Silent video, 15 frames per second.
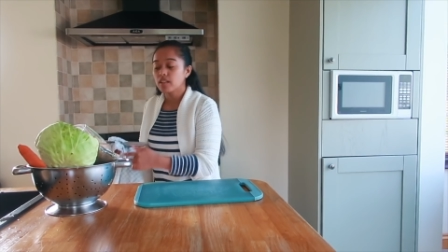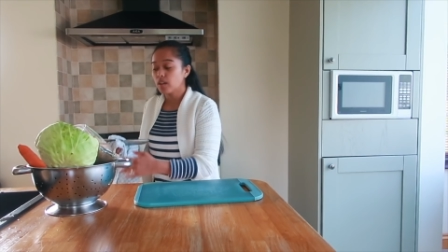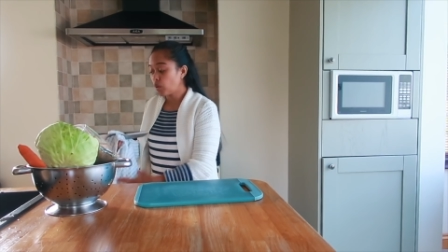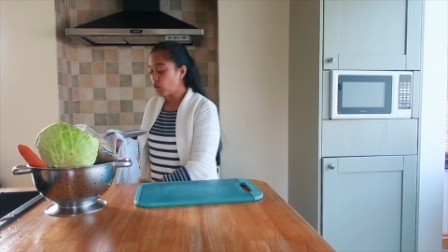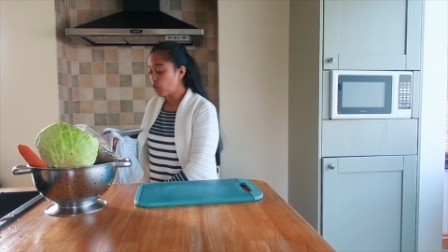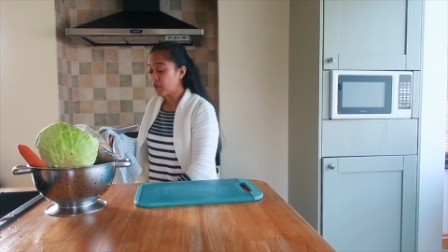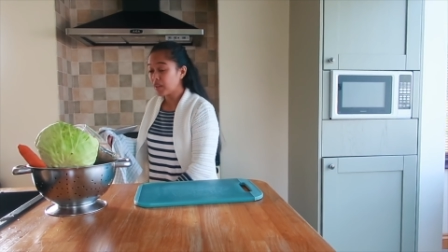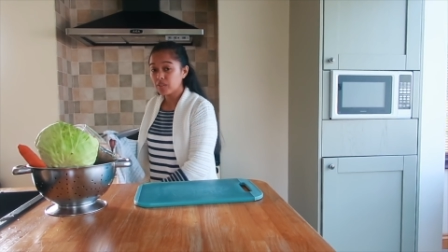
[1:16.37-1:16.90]

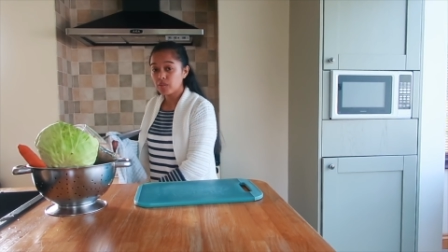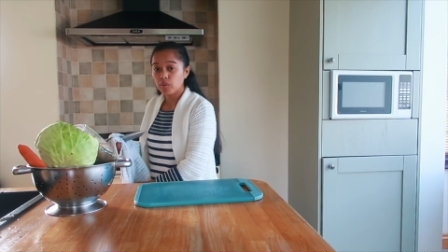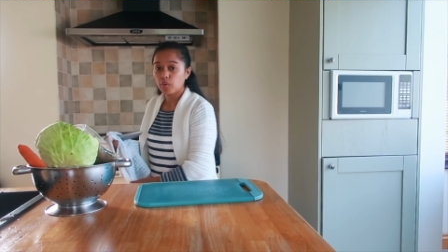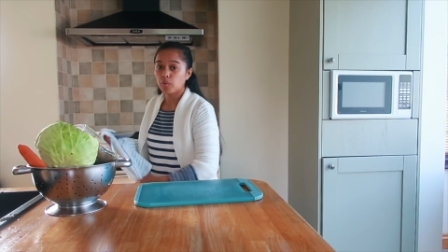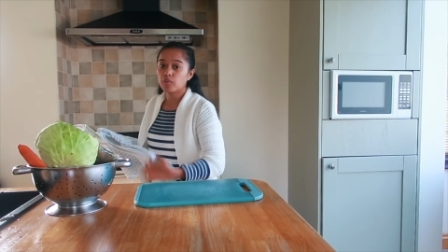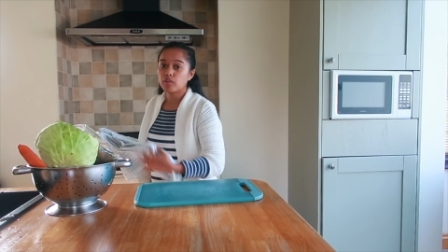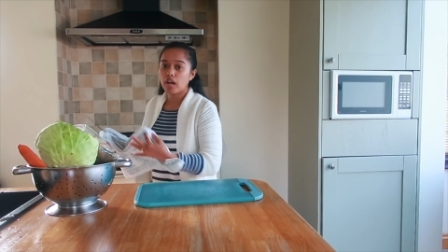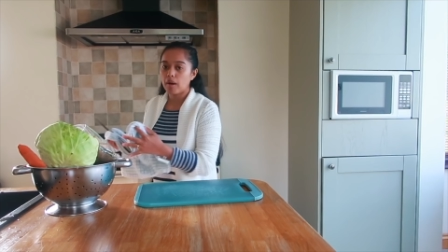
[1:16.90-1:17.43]
nalubat
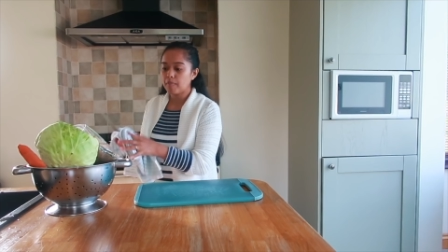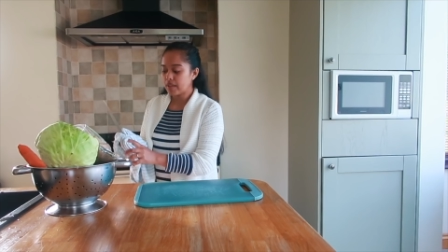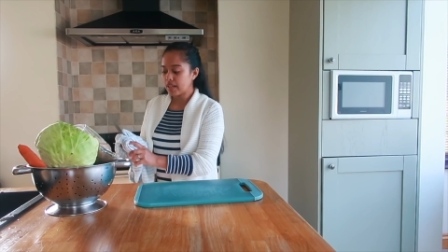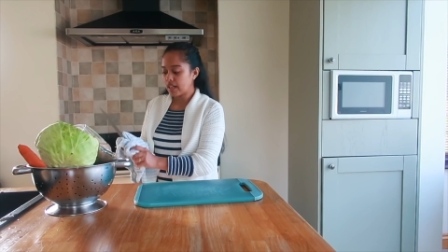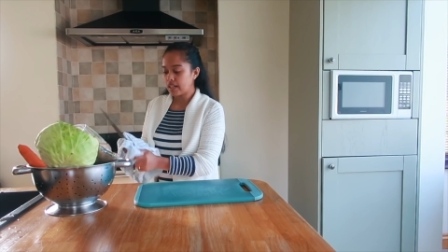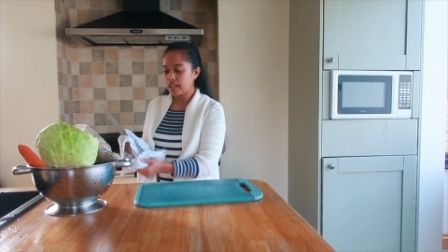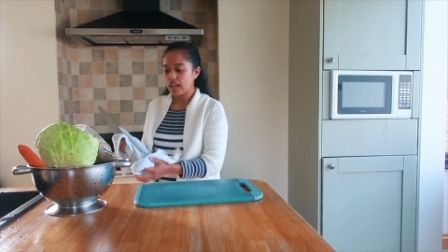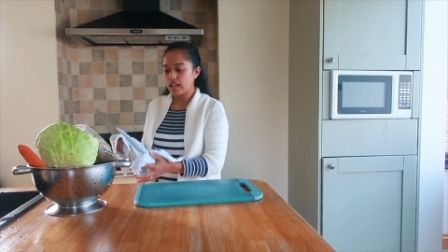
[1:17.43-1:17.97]
yung
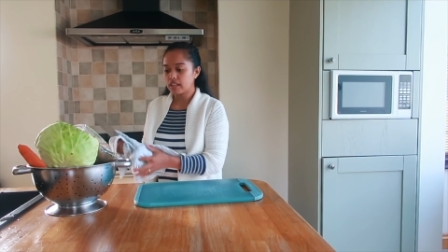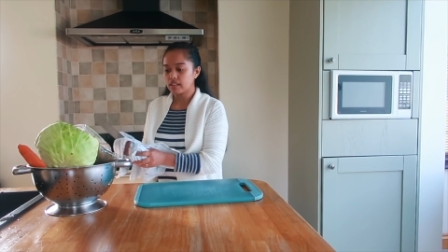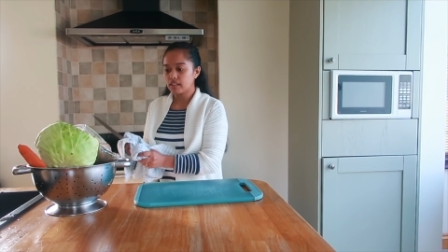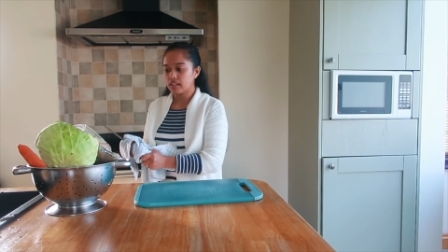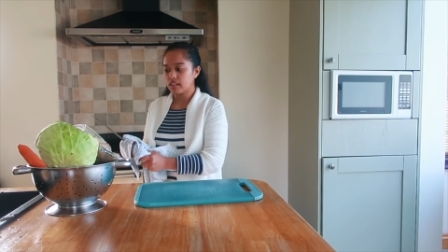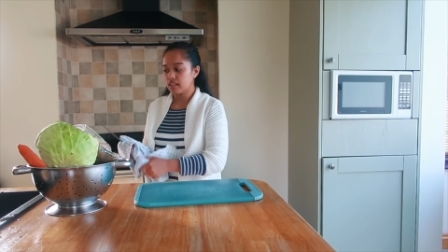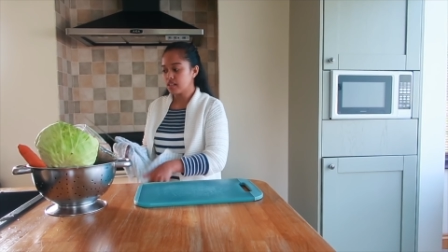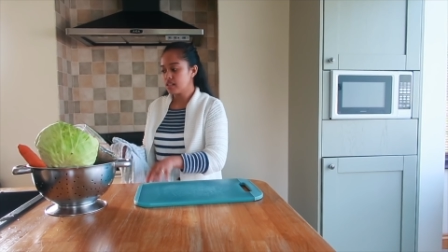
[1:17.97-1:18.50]
camera
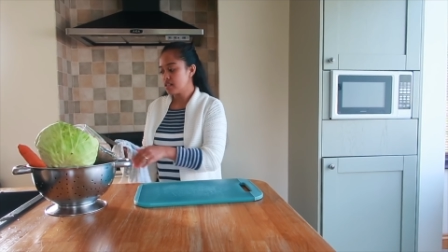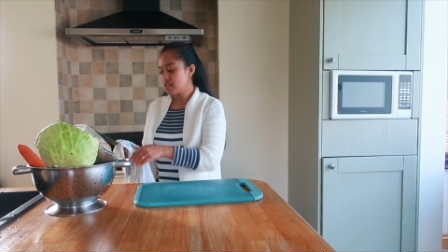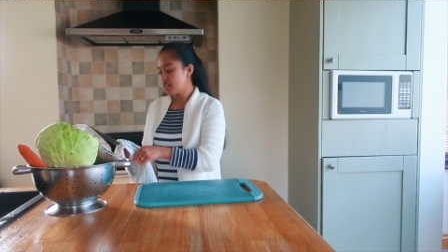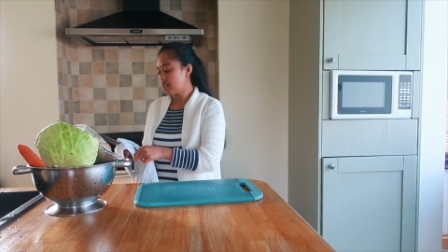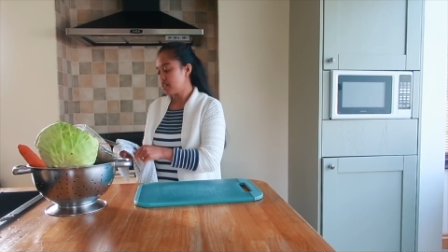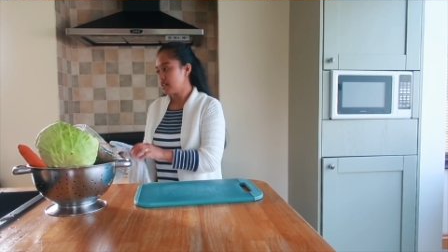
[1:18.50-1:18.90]
natin.